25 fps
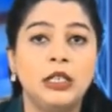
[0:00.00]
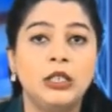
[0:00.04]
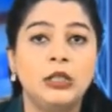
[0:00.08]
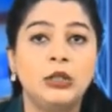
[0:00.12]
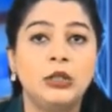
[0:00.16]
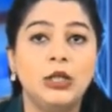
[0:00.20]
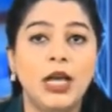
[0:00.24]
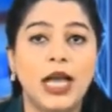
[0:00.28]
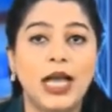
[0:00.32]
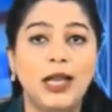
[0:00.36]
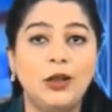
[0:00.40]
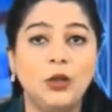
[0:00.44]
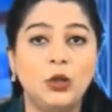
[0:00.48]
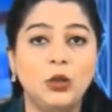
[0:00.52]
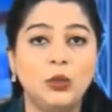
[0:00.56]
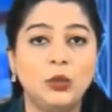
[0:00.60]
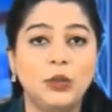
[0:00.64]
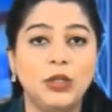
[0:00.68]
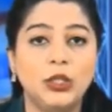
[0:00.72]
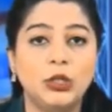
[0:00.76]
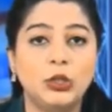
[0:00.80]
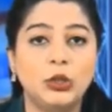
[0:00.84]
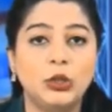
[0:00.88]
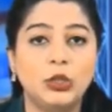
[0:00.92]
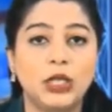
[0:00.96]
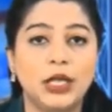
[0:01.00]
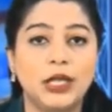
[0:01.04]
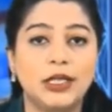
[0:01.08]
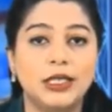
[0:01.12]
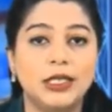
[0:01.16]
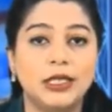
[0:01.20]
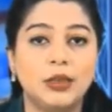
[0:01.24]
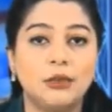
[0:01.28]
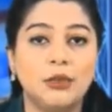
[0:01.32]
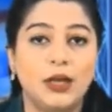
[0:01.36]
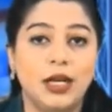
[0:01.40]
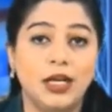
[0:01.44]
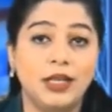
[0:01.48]
डायलॉग मंच का
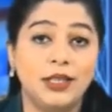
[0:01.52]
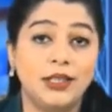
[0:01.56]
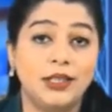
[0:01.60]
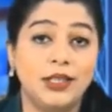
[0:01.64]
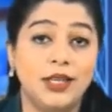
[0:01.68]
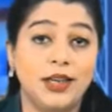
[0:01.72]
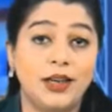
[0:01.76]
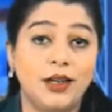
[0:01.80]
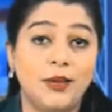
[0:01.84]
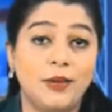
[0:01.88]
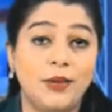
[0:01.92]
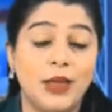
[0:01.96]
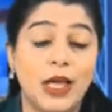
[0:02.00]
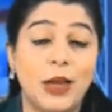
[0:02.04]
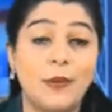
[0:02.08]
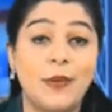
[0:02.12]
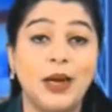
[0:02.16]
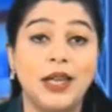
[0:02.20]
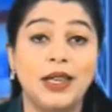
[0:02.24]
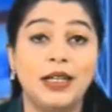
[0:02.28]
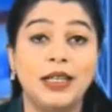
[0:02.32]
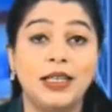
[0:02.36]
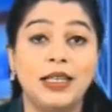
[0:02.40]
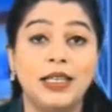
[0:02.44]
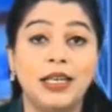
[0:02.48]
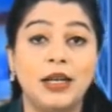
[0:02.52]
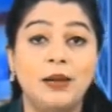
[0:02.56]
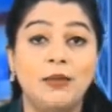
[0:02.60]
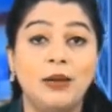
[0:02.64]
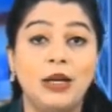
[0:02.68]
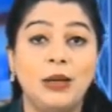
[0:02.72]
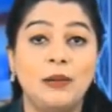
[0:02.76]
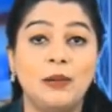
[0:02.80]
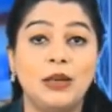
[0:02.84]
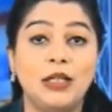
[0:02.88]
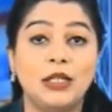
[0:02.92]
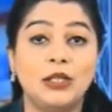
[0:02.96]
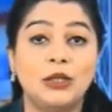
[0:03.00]
इस्तेमाल किया अमेरिकी
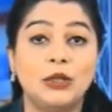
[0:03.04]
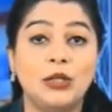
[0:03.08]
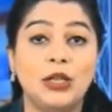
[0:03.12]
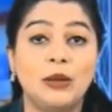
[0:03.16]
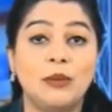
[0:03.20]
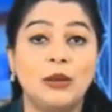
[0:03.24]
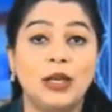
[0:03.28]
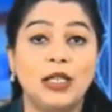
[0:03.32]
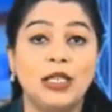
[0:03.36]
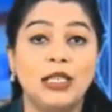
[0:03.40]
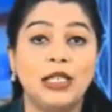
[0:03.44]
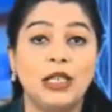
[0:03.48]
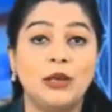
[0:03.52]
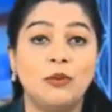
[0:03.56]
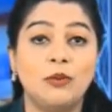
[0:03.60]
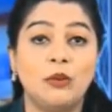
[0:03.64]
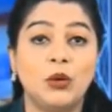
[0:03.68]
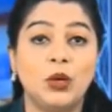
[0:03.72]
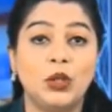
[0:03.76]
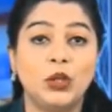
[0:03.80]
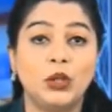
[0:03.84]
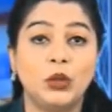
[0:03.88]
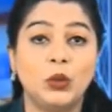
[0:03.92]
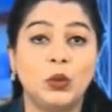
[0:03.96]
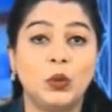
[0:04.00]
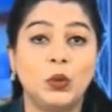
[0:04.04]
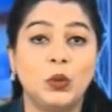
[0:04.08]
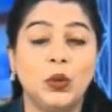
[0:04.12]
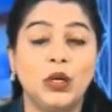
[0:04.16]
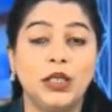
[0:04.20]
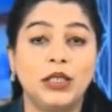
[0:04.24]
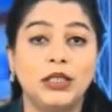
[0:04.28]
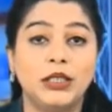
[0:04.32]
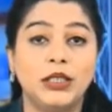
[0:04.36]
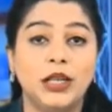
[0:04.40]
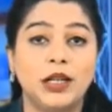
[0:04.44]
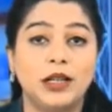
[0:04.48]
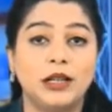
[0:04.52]
हमले में सुलेमानी की मौत को
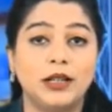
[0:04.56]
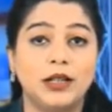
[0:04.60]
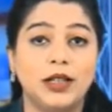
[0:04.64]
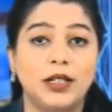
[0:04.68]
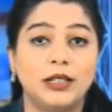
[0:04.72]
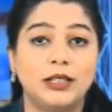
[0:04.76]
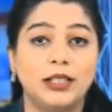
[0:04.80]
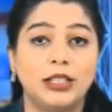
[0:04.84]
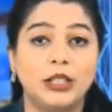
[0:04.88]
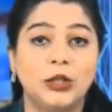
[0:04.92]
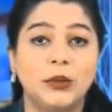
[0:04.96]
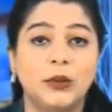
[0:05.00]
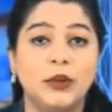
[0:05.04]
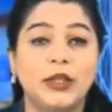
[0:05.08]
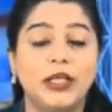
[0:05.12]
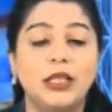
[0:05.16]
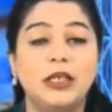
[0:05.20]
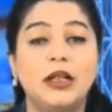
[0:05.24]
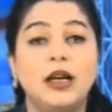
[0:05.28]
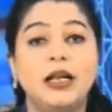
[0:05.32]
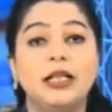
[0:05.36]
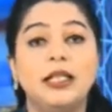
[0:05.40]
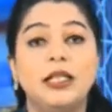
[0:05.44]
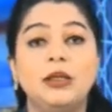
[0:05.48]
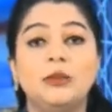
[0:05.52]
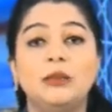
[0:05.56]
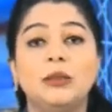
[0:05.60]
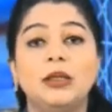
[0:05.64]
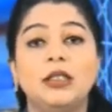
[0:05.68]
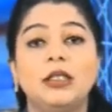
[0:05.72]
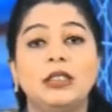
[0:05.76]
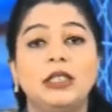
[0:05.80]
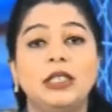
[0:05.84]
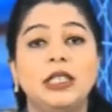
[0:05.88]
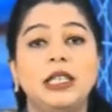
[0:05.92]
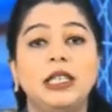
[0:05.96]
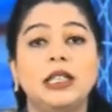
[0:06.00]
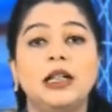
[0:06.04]
हत्या करार देते हुए ईरानी
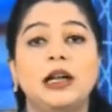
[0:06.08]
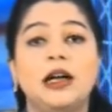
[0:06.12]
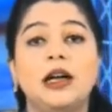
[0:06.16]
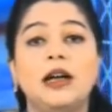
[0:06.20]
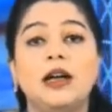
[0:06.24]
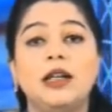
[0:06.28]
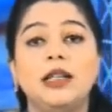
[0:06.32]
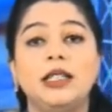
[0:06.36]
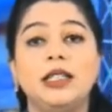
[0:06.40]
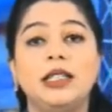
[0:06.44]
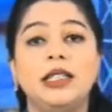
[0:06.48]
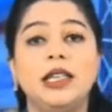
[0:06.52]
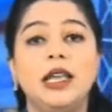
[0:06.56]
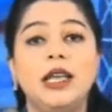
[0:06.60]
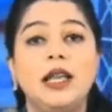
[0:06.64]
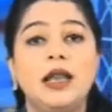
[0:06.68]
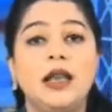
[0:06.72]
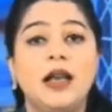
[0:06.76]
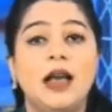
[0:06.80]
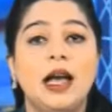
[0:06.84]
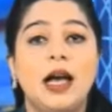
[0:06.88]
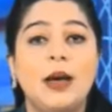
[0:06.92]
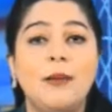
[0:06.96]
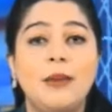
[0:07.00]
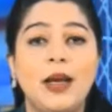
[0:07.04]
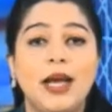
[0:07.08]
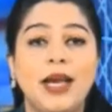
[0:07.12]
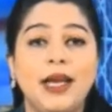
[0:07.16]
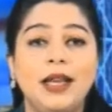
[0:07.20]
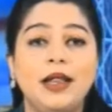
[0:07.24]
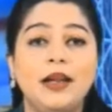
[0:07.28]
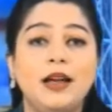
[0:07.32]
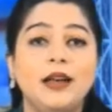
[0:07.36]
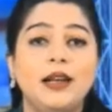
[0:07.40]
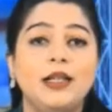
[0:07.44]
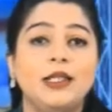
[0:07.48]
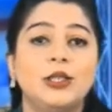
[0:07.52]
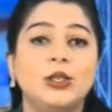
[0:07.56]
मंत्री ने कहा कि
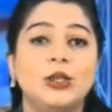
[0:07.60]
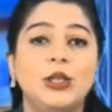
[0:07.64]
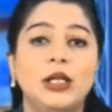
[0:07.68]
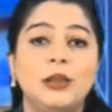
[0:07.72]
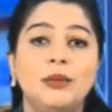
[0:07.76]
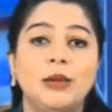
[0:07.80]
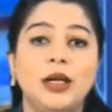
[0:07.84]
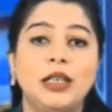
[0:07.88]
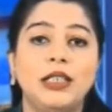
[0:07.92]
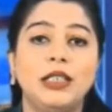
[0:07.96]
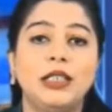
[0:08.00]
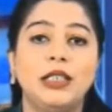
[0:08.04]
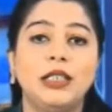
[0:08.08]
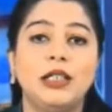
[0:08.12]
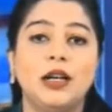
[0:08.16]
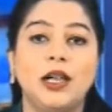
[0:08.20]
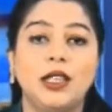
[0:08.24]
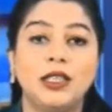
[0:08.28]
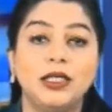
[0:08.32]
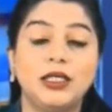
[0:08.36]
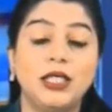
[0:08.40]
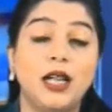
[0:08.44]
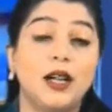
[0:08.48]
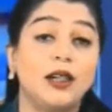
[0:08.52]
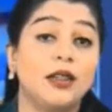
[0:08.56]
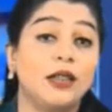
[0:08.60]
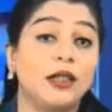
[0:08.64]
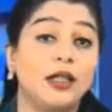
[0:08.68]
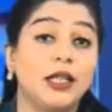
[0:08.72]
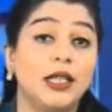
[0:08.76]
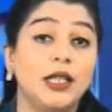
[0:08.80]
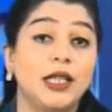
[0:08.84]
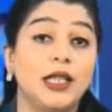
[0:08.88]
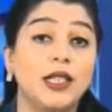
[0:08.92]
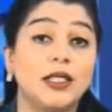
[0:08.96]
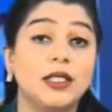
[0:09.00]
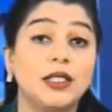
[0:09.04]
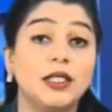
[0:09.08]
अमेरिका ने सुलेमानी की हत्या
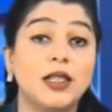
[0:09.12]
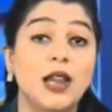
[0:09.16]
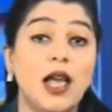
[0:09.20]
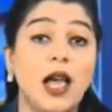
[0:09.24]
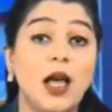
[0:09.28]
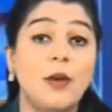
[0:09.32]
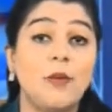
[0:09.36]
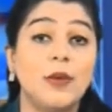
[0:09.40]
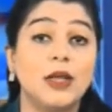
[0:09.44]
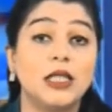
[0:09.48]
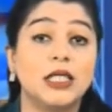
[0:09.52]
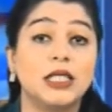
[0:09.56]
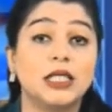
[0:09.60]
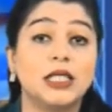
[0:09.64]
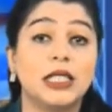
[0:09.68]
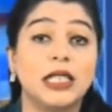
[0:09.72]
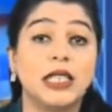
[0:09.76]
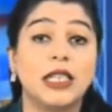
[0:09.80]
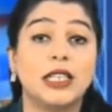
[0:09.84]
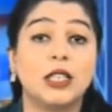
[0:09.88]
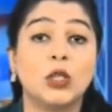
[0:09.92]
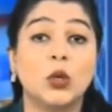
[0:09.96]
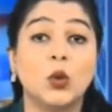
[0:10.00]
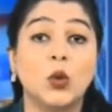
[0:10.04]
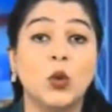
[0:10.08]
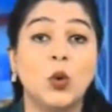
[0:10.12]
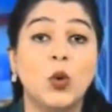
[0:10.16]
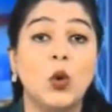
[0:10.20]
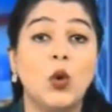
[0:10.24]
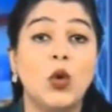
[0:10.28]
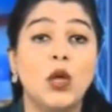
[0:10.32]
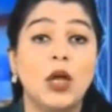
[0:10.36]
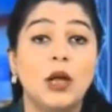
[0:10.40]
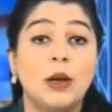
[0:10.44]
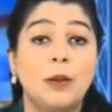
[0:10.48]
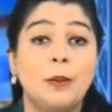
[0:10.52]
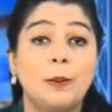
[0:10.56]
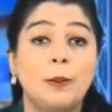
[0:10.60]
करके इस्लामिक स्टेट को
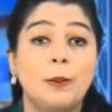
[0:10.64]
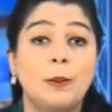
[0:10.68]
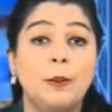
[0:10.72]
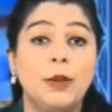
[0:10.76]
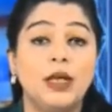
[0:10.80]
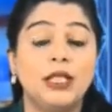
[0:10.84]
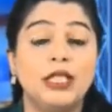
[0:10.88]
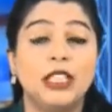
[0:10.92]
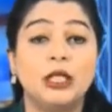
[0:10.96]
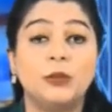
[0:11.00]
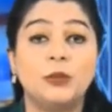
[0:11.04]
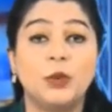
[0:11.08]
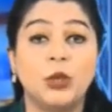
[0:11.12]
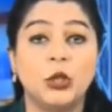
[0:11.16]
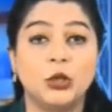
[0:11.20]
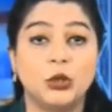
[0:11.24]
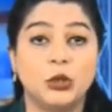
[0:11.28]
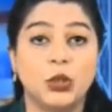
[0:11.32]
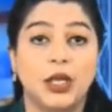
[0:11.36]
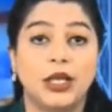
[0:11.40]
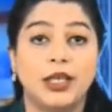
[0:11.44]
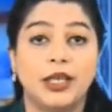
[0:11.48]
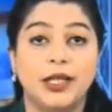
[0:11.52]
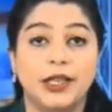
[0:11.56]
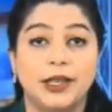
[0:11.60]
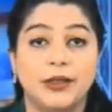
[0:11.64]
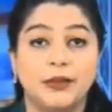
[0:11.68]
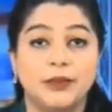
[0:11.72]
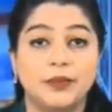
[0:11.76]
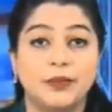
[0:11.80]
मदद पहुंचाई है